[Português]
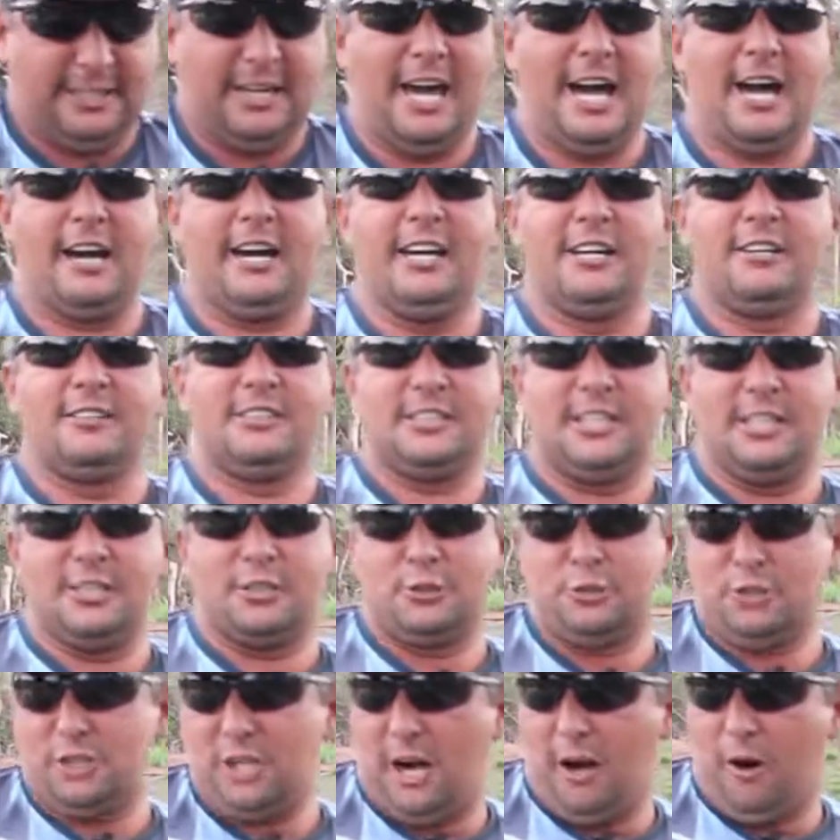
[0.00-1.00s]
aqui é aquele que você
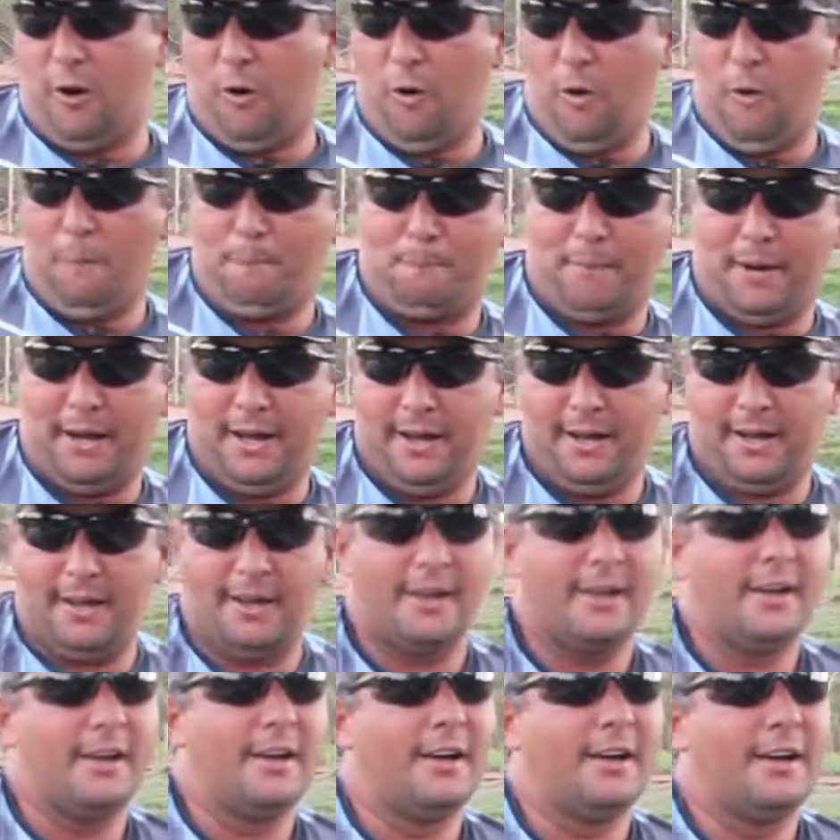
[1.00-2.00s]
suja a roupa.
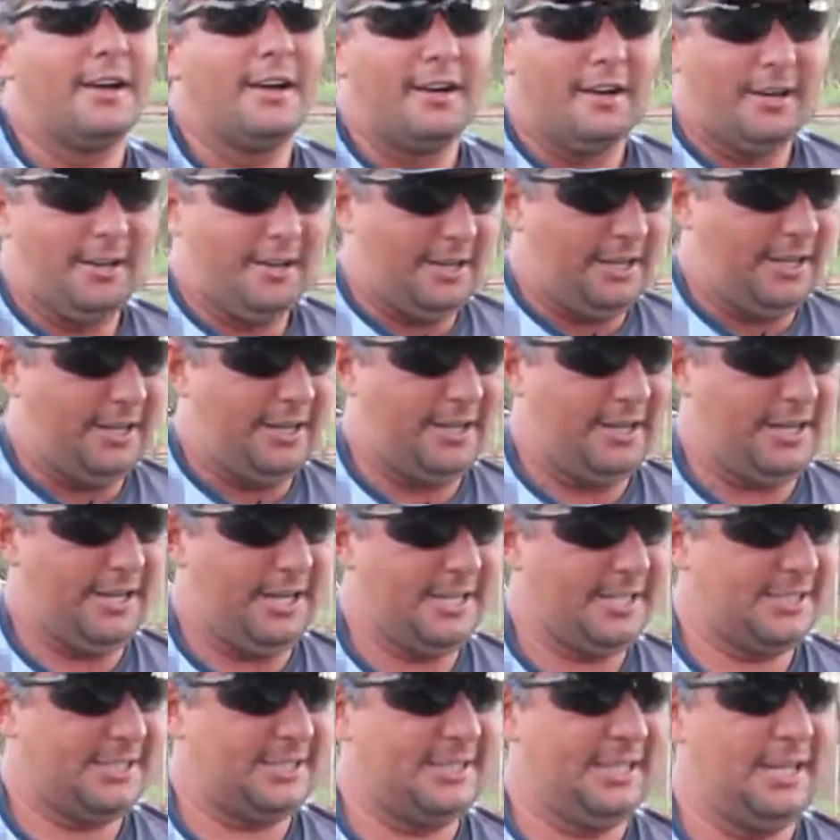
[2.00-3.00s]

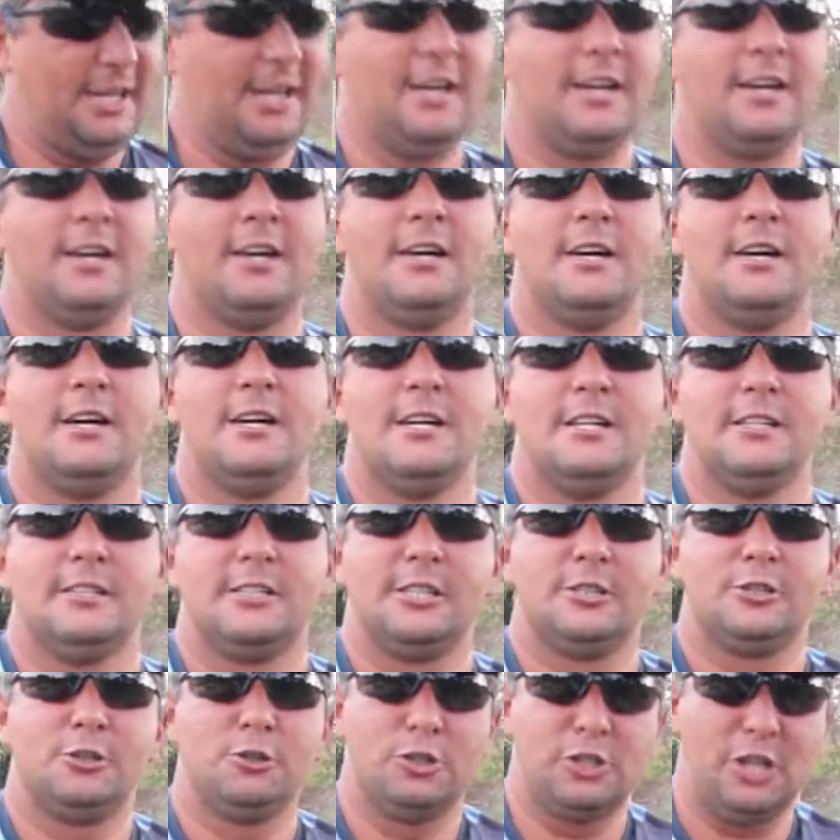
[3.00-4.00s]
Esse
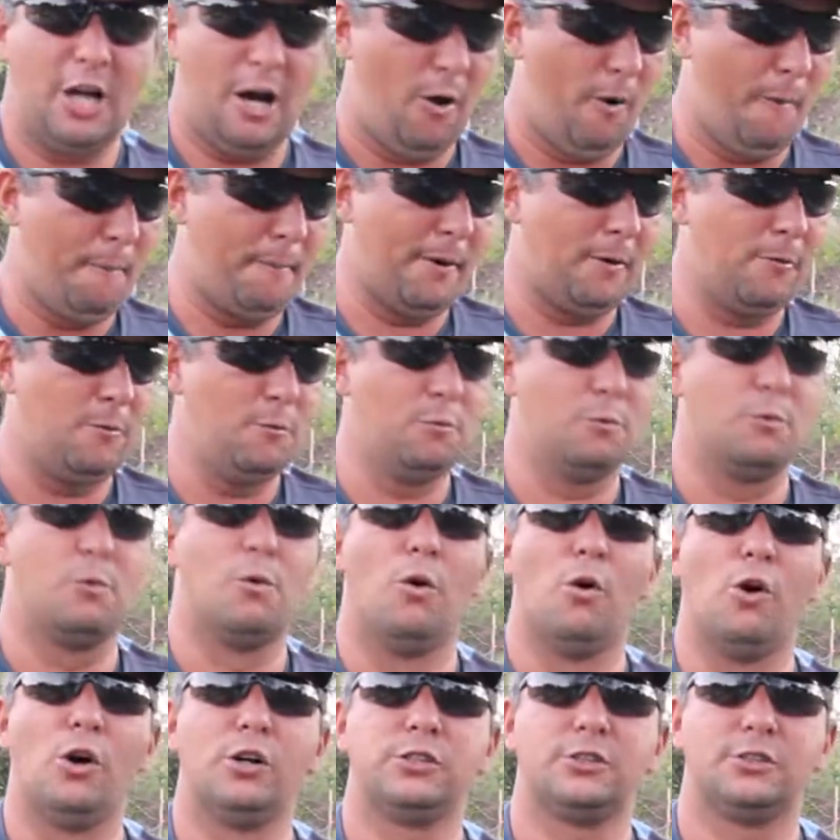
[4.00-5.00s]
você suja a roupa com
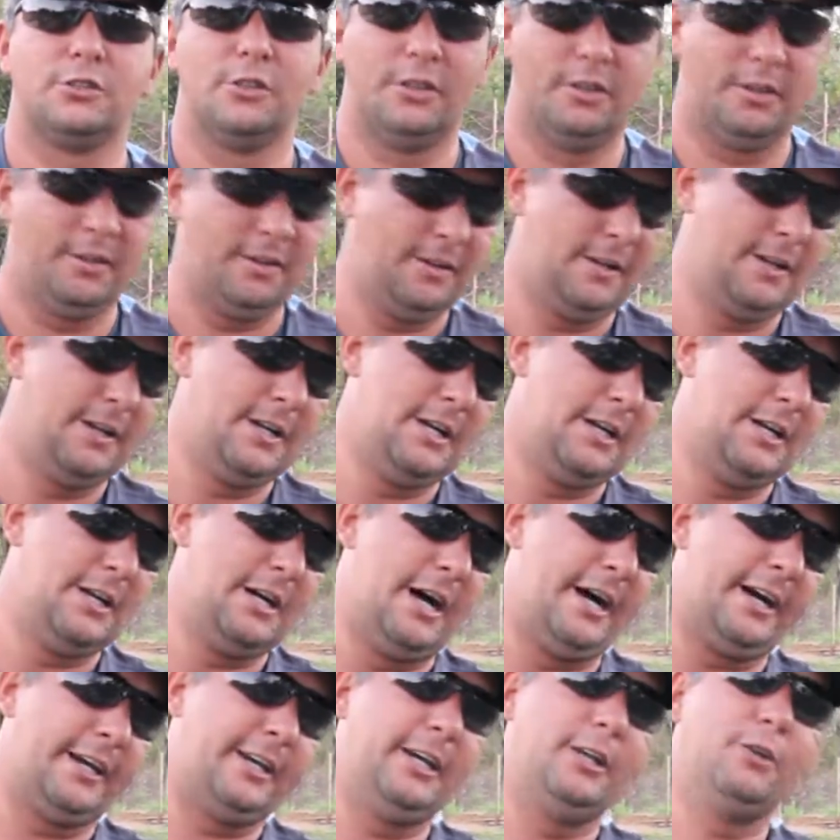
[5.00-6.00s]
gosto.
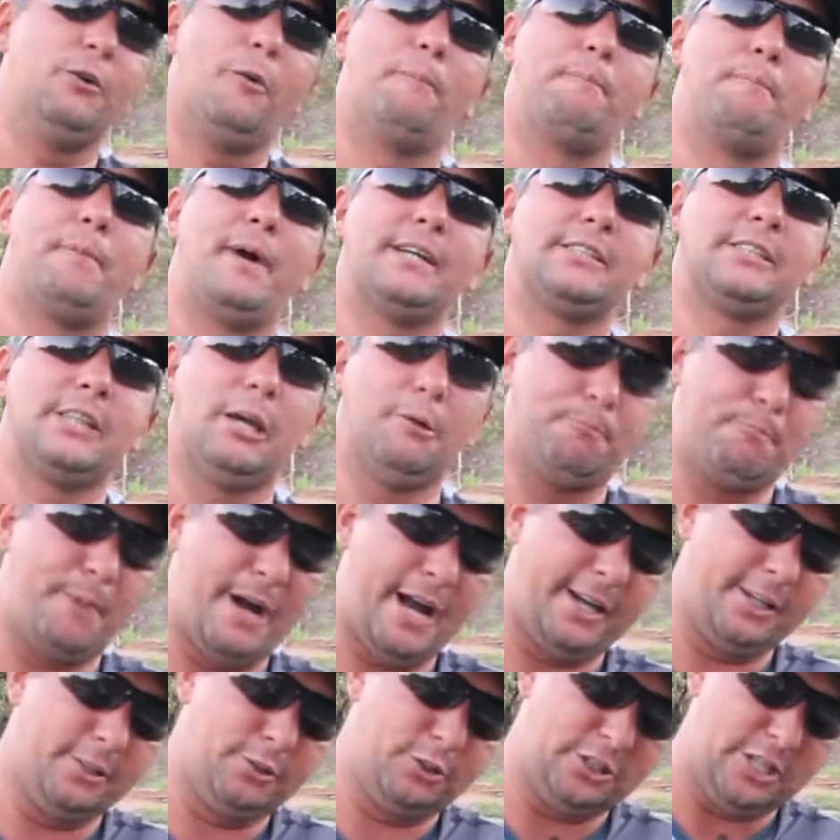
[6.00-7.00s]
Aqui no Pesca e
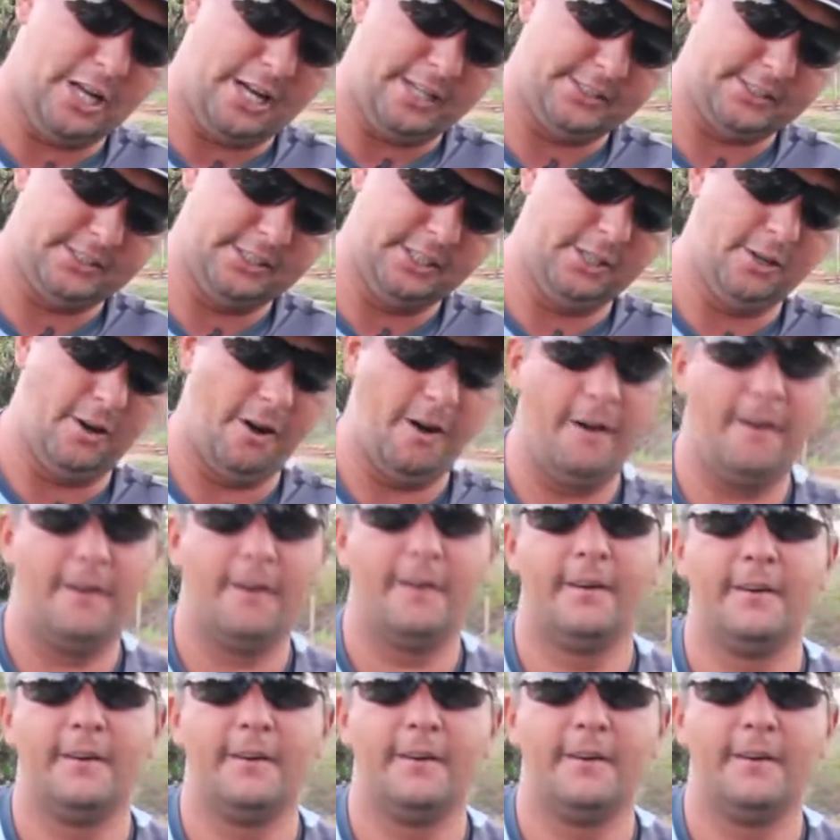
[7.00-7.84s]
Pague do Jaci, ó.